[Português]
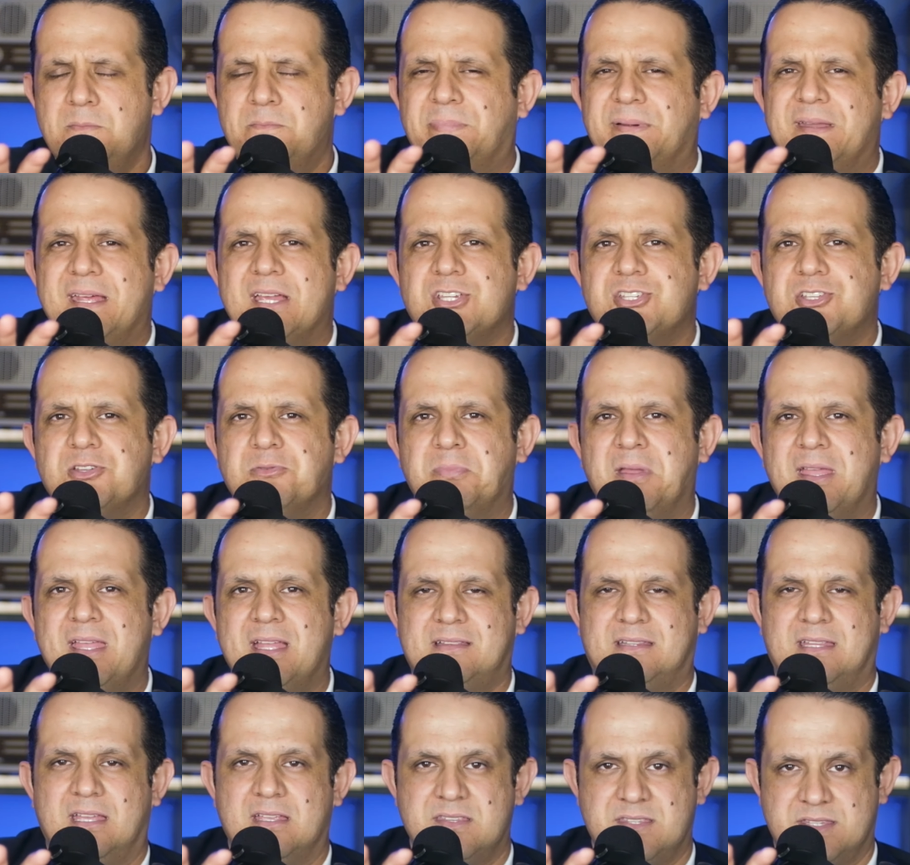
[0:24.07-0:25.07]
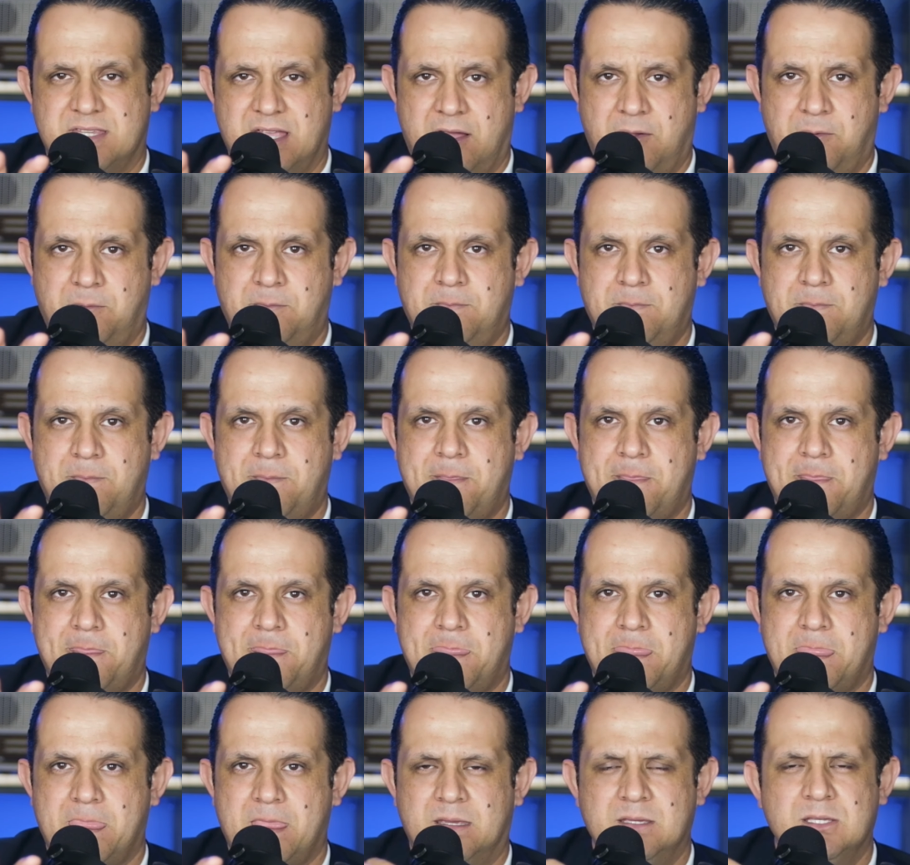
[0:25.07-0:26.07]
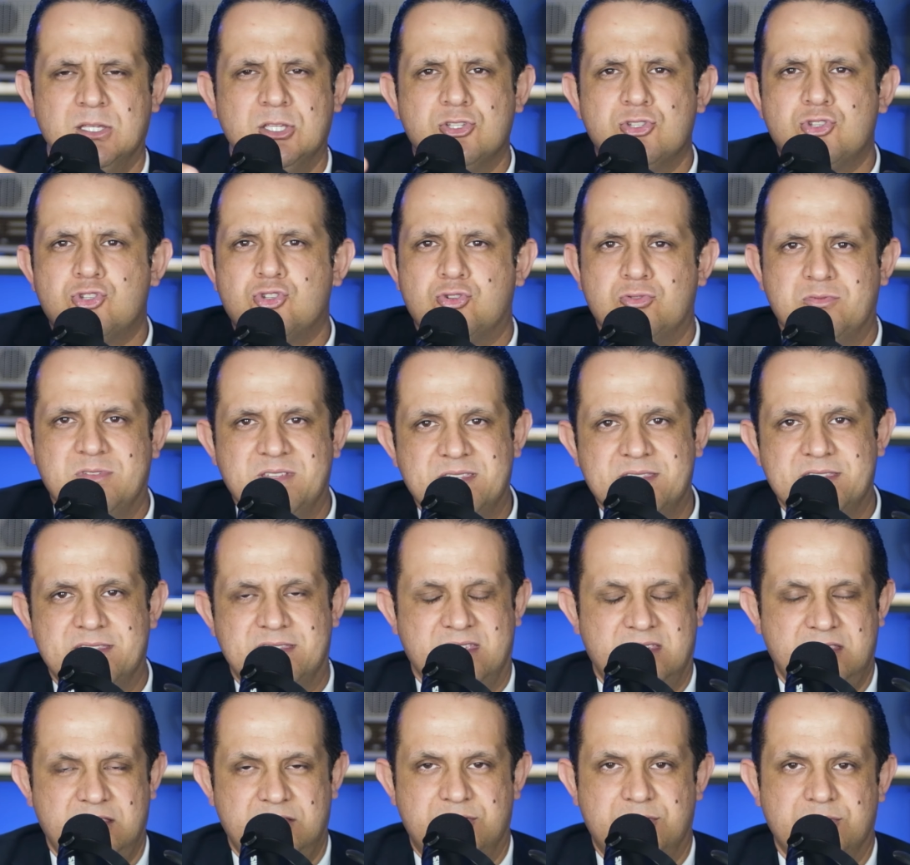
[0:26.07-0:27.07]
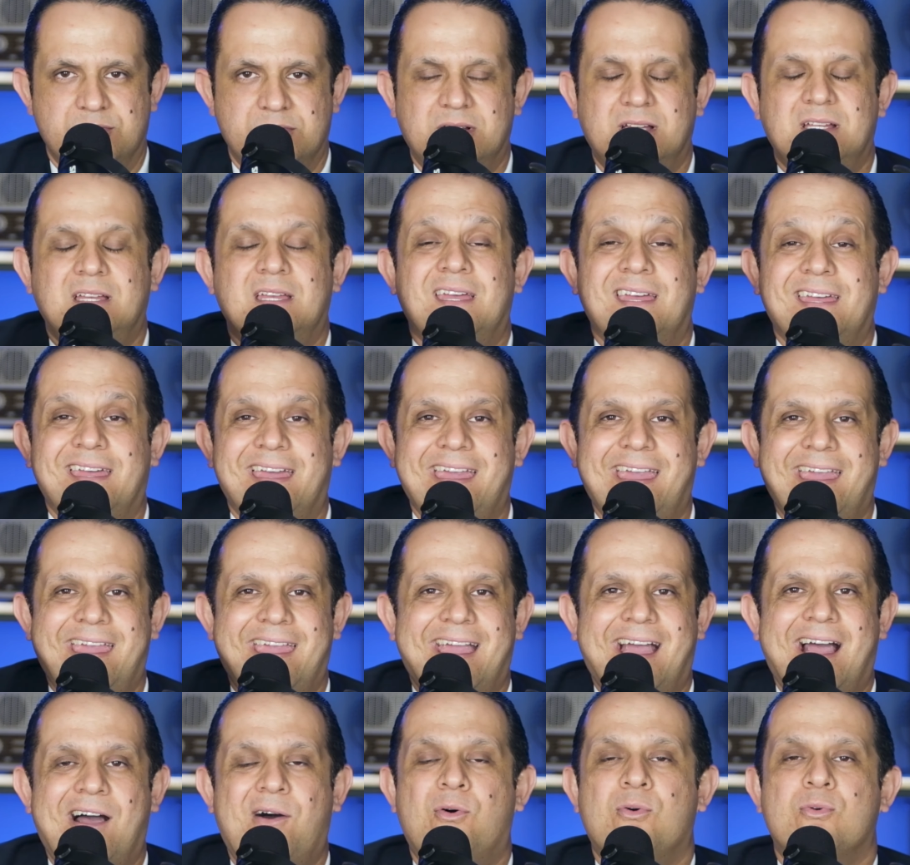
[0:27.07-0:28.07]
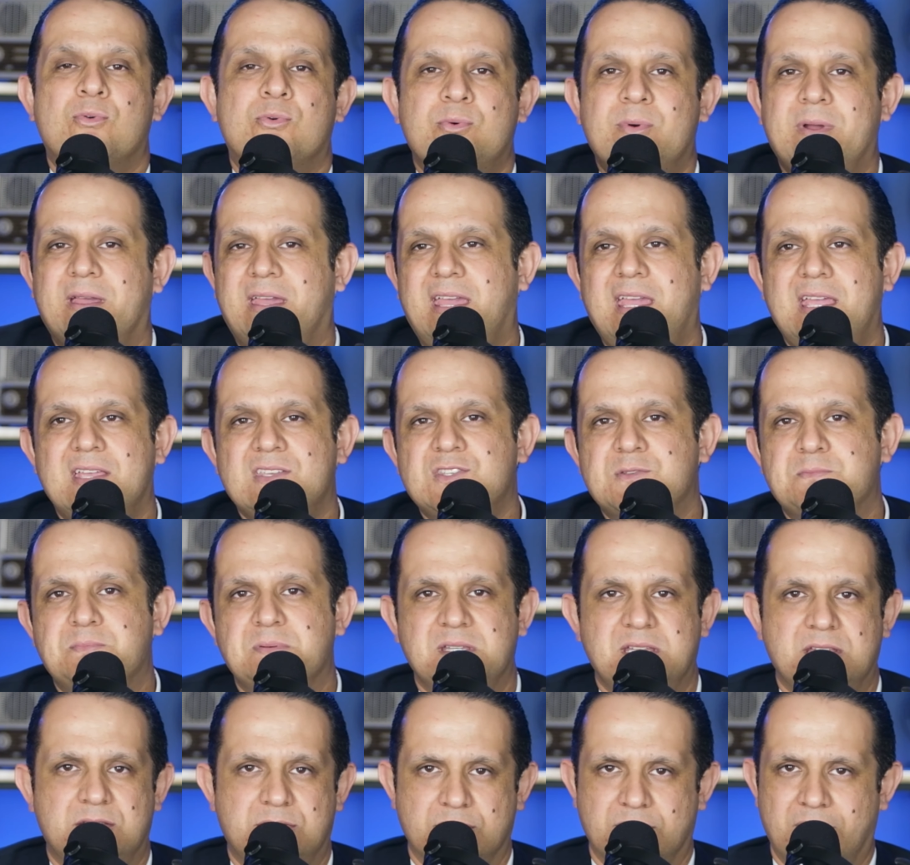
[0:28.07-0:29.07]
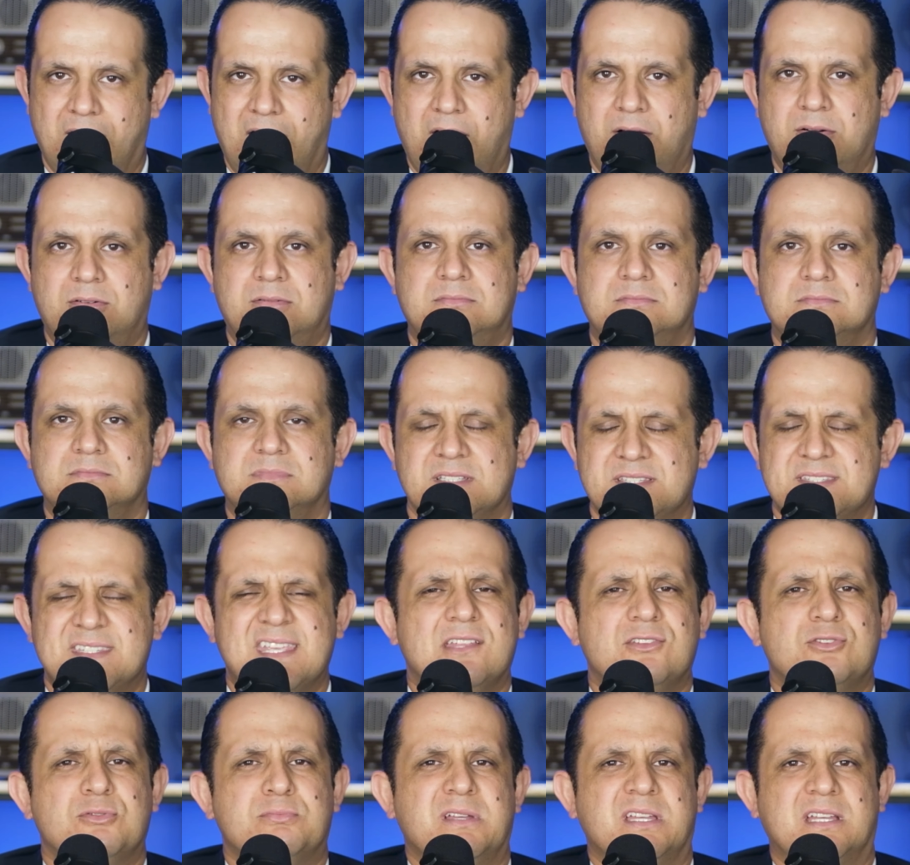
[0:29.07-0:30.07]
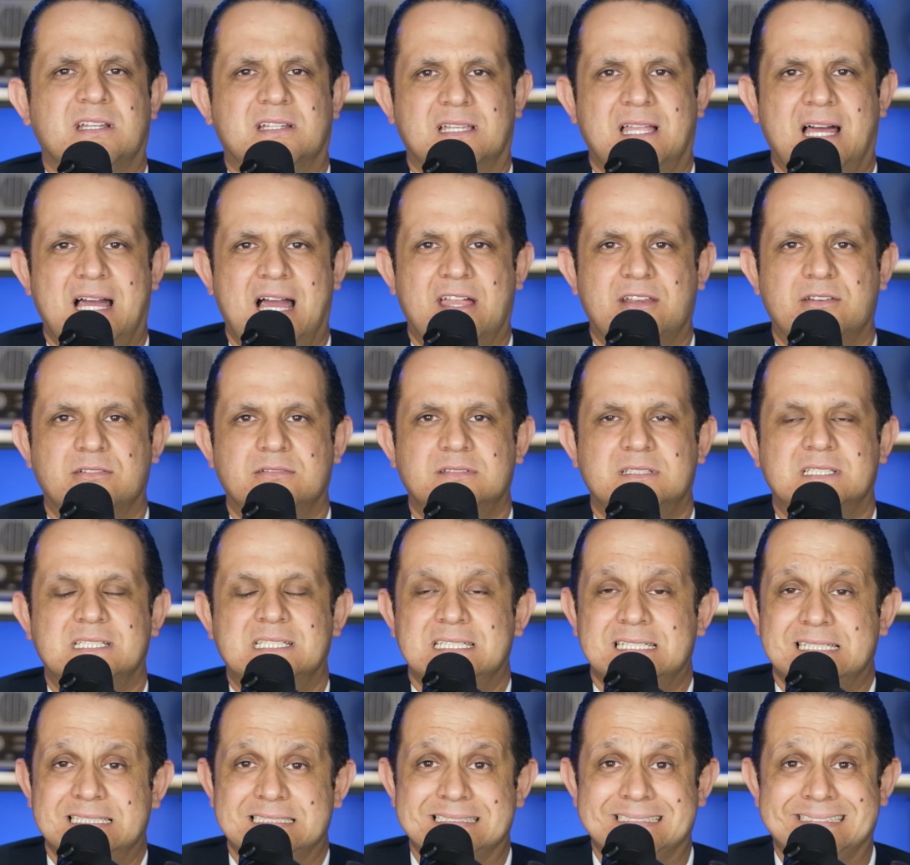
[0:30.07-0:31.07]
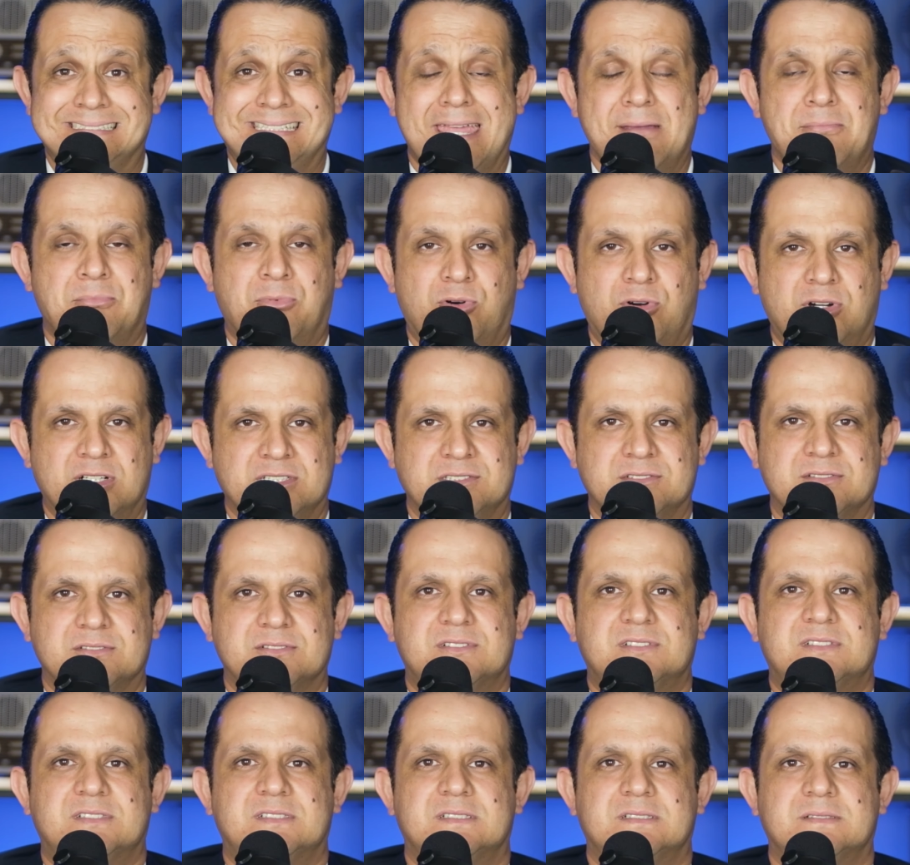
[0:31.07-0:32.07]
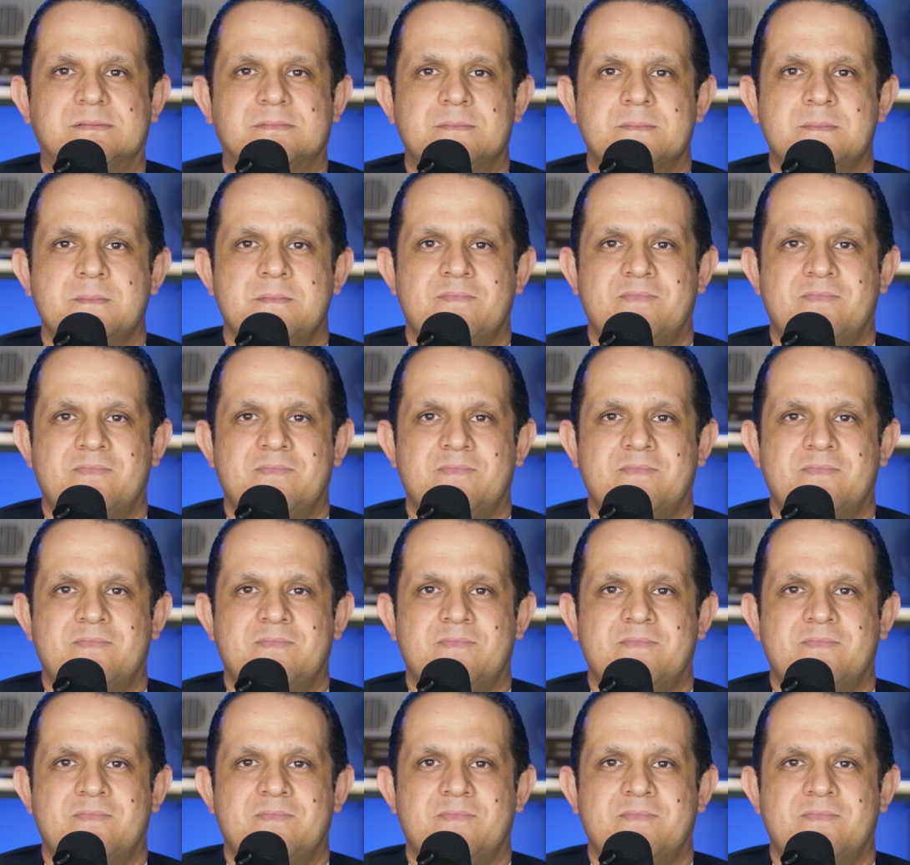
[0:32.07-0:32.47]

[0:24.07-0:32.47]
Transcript: E preste bem atenção: suicídio é algo espiritual. Sendo bem claro, demônios